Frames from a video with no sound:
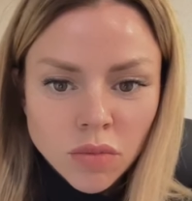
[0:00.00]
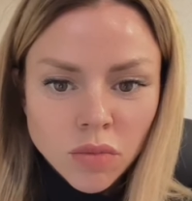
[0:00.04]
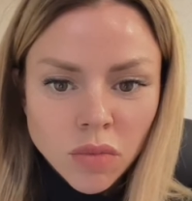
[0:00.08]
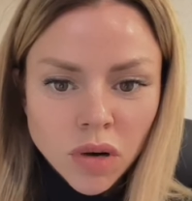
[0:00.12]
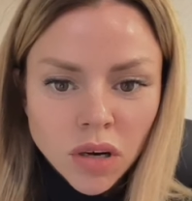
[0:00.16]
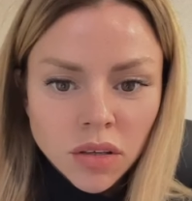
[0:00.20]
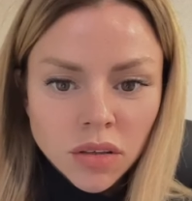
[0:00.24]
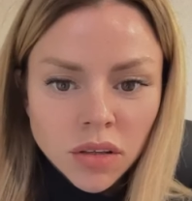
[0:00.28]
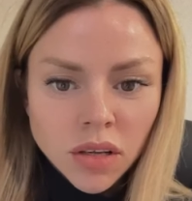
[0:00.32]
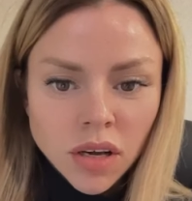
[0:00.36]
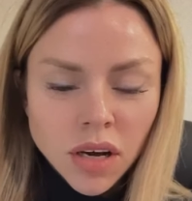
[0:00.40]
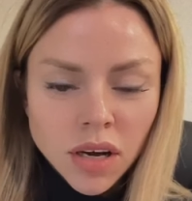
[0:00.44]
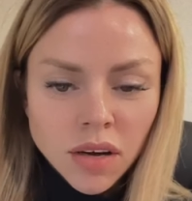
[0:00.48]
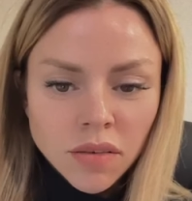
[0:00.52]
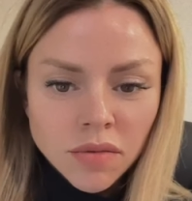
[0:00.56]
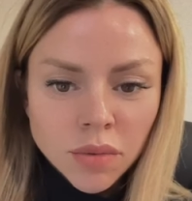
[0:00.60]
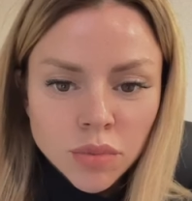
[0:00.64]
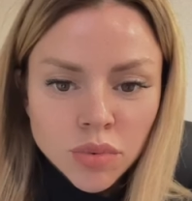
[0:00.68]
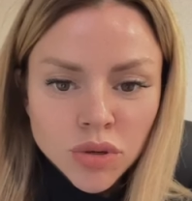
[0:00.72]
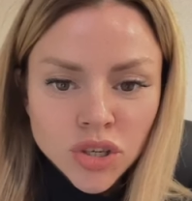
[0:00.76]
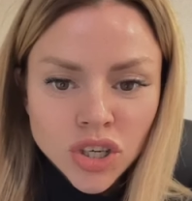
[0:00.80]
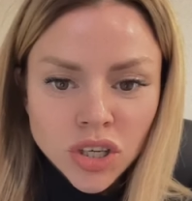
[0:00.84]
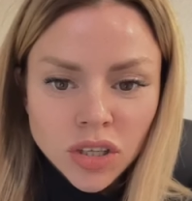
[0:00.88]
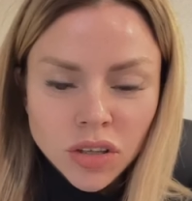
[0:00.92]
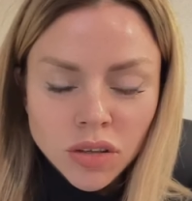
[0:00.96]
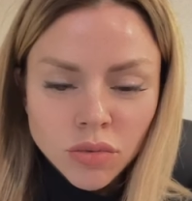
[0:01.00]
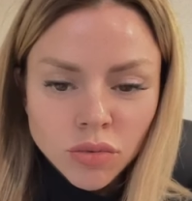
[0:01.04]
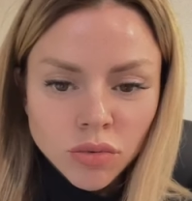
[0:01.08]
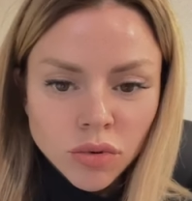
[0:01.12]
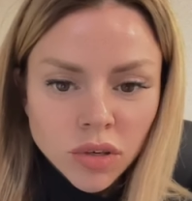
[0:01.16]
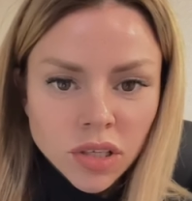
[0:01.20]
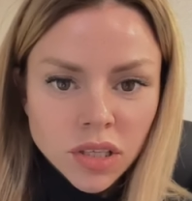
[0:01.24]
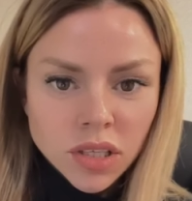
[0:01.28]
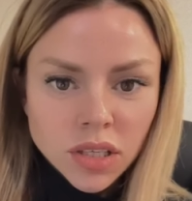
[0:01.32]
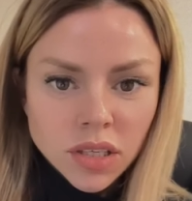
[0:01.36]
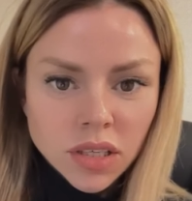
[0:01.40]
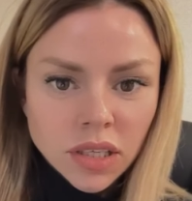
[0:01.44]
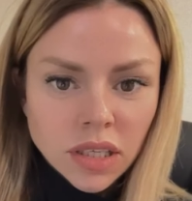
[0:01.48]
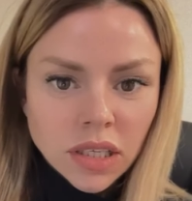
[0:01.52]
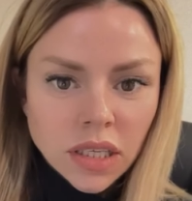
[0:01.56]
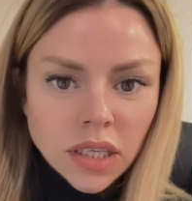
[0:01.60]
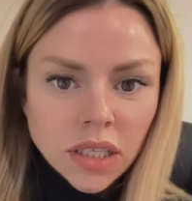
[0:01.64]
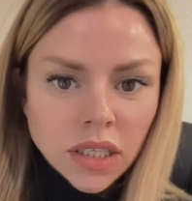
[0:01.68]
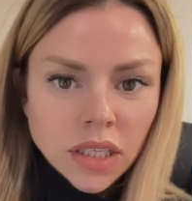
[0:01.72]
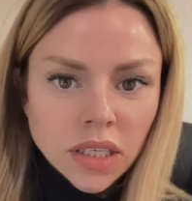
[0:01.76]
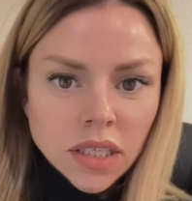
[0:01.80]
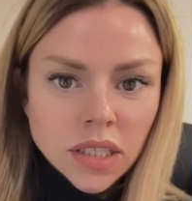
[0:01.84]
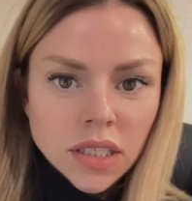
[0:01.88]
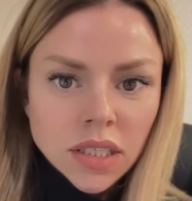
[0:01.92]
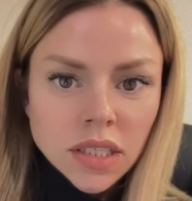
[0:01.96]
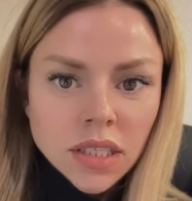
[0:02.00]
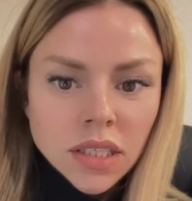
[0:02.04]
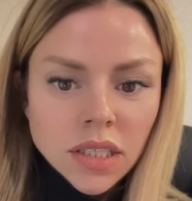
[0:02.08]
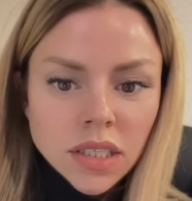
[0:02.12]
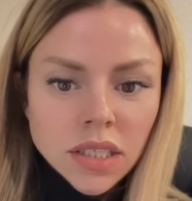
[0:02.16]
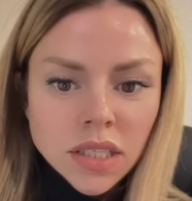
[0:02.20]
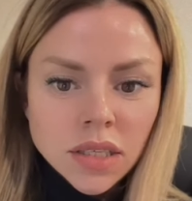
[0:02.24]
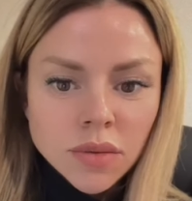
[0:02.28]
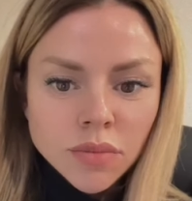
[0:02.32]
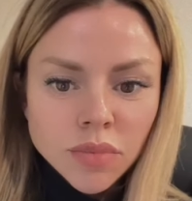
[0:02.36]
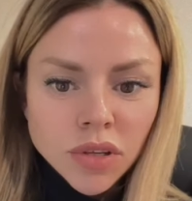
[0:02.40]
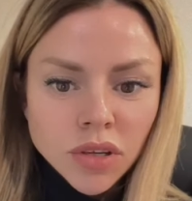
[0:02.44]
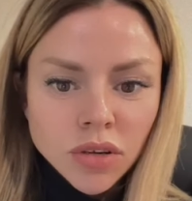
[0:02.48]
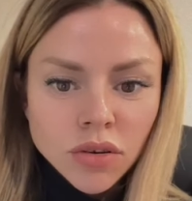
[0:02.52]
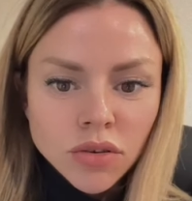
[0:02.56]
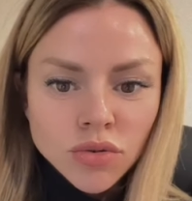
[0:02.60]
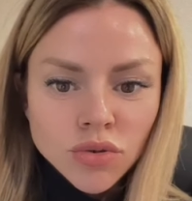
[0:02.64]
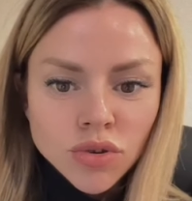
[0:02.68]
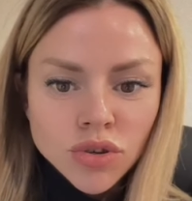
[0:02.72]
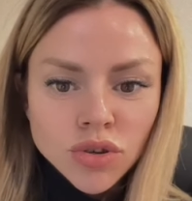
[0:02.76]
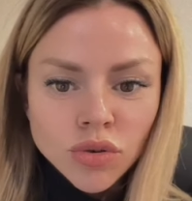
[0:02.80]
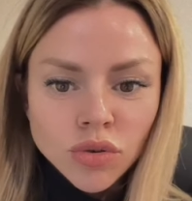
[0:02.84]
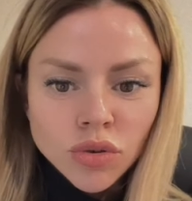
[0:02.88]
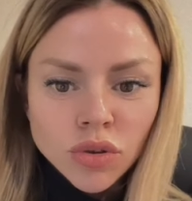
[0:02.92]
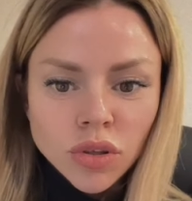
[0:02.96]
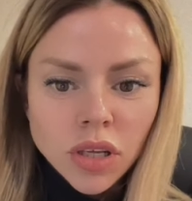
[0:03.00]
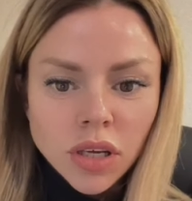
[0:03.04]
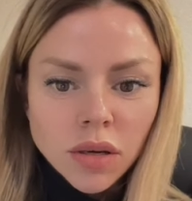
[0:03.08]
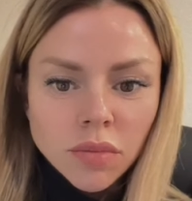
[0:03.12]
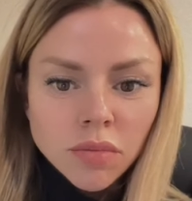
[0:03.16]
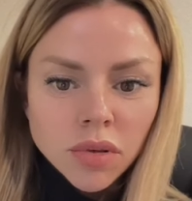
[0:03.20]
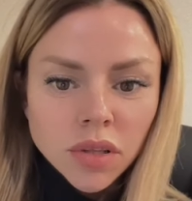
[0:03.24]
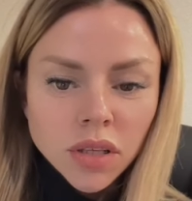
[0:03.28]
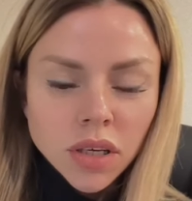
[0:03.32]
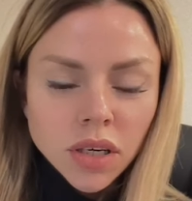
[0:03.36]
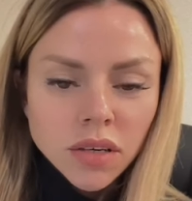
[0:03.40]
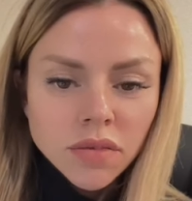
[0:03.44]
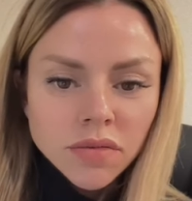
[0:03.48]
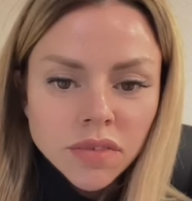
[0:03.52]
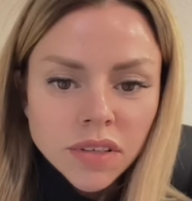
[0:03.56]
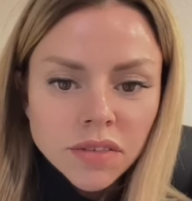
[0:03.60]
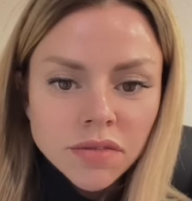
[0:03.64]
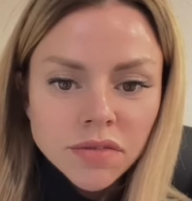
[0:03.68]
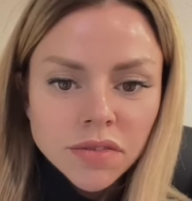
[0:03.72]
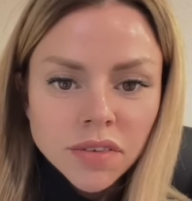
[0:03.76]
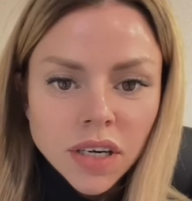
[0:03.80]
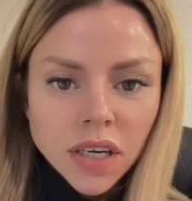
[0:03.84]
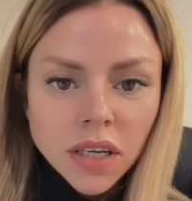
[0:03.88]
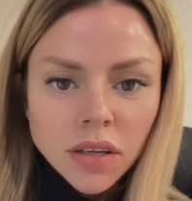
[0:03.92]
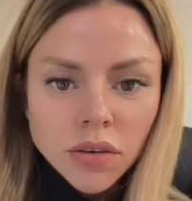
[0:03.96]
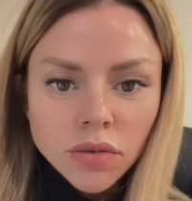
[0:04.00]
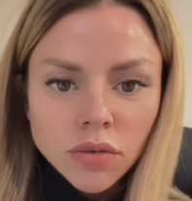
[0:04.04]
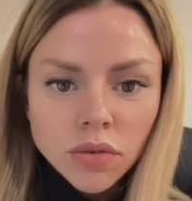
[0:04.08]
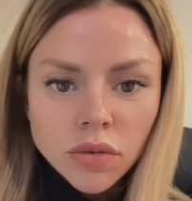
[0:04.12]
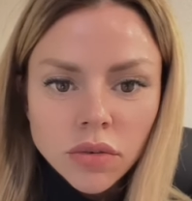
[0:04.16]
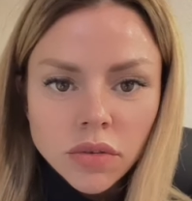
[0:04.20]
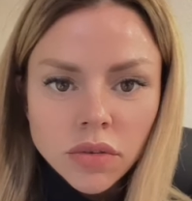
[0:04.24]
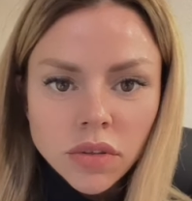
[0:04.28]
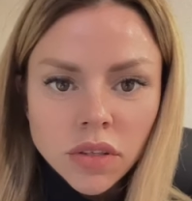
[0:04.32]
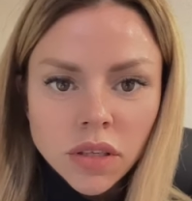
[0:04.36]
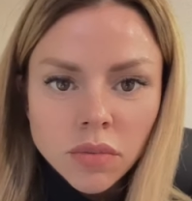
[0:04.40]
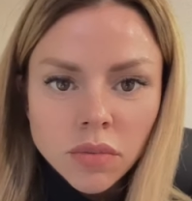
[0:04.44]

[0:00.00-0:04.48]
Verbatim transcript: Не могла вообще на улице, когда находилась, не подключенная была к Wi-Fi,